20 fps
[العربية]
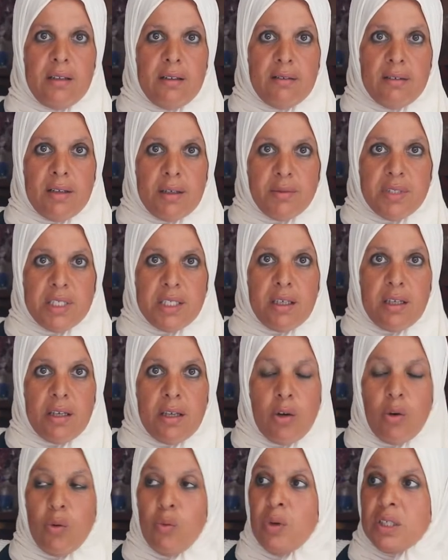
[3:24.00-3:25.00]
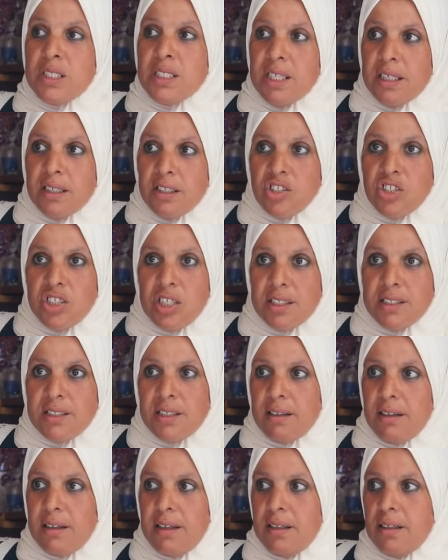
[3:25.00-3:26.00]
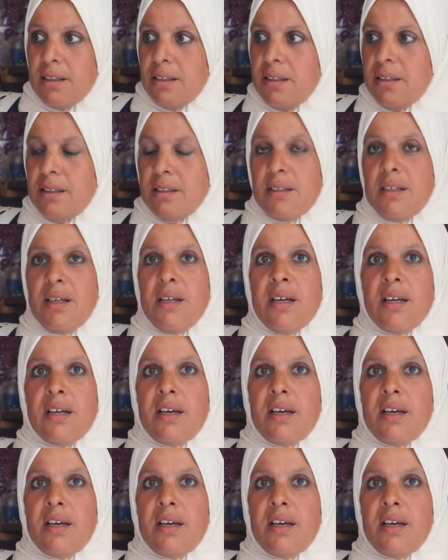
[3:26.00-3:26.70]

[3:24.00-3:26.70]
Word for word: فهمتي هو الشيء حتى